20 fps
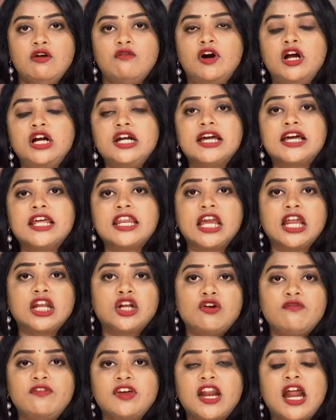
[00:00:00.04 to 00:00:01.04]
వరల్డ్
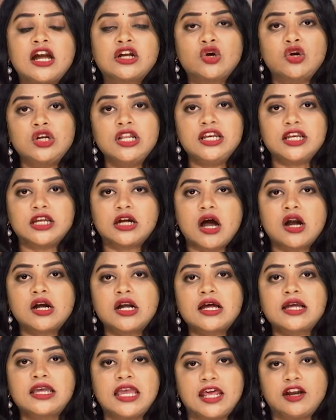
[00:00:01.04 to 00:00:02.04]
క్రికెట్లో విరాట్ కోహ్లీ
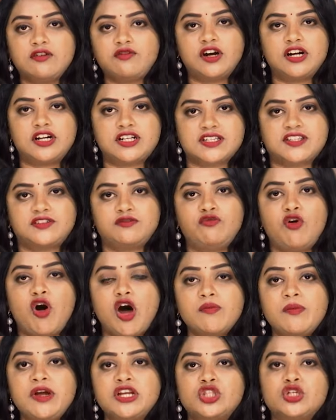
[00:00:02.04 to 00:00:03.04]
రికార్డుల కేరఫ్ అడ్రస్
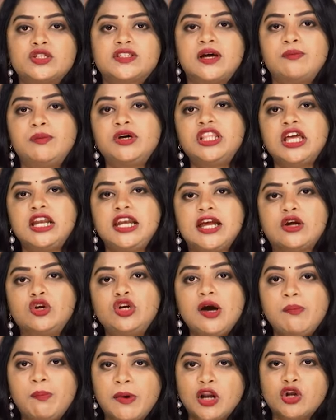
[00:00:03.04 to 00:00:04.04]
ఫార్మెట్తో సంబంధం
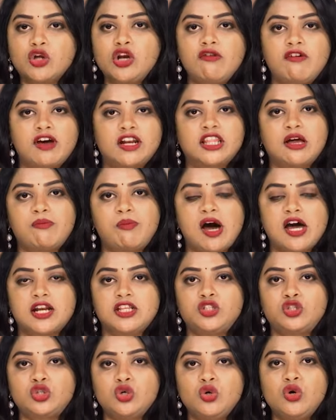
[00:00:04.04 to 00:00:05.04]
లేకుండా పరుగుల వరద
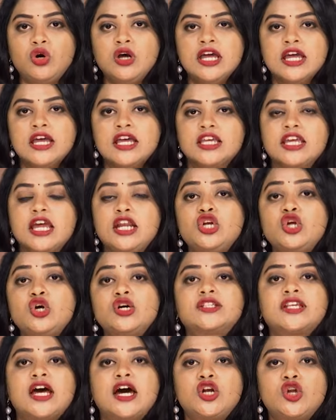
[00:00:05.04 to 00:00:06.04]
పారిస్తూ
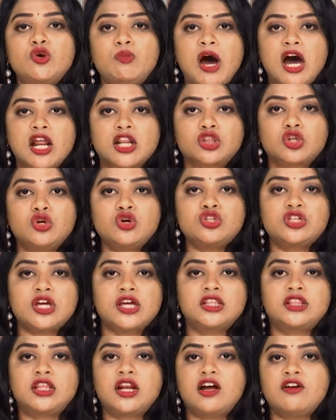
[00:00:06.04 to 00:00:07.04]
ఎన్నోసార్లు భారత్కు
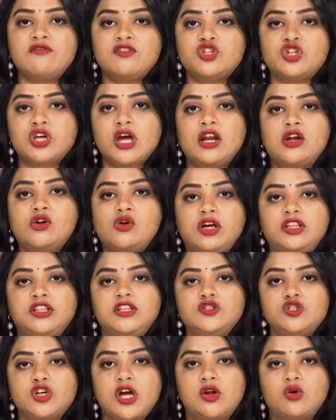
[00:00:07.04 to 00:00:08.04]
చరిత్రక విజయాలను
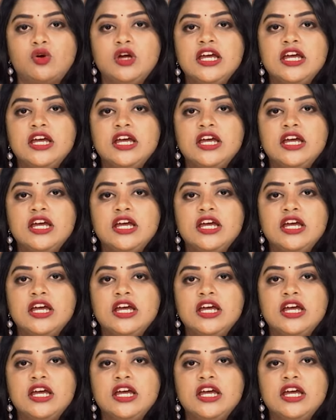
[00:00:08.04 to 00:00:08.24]
అందించాడు